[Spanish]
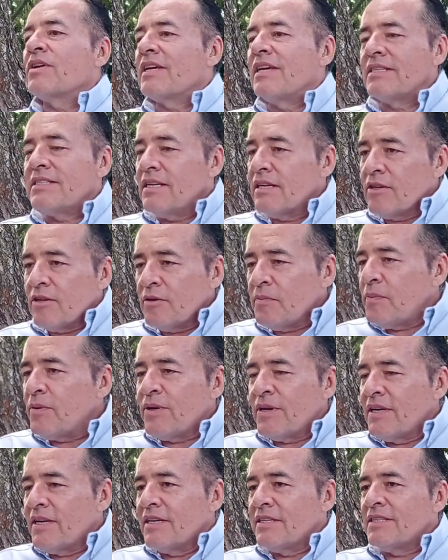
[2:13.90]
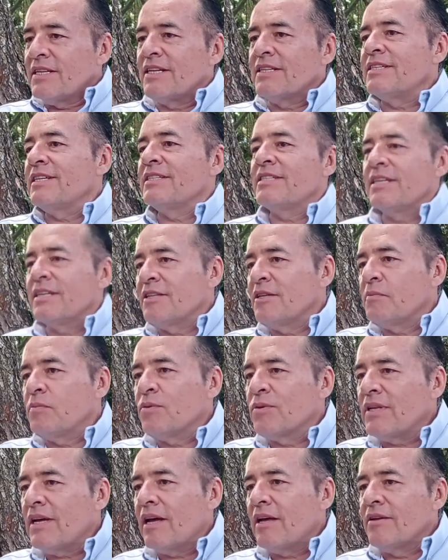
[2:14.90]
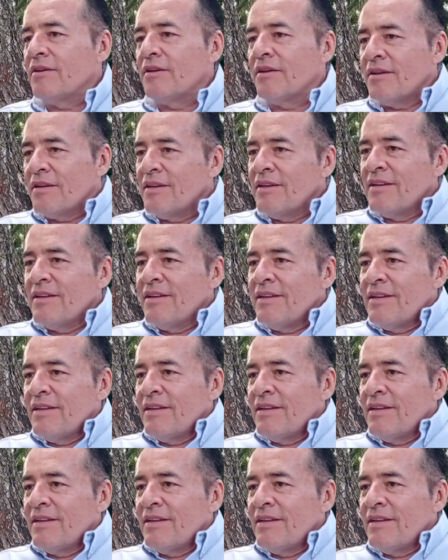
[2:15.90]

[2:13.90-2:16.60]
¿Y por qué se le dio por enlazarse a ser diputado?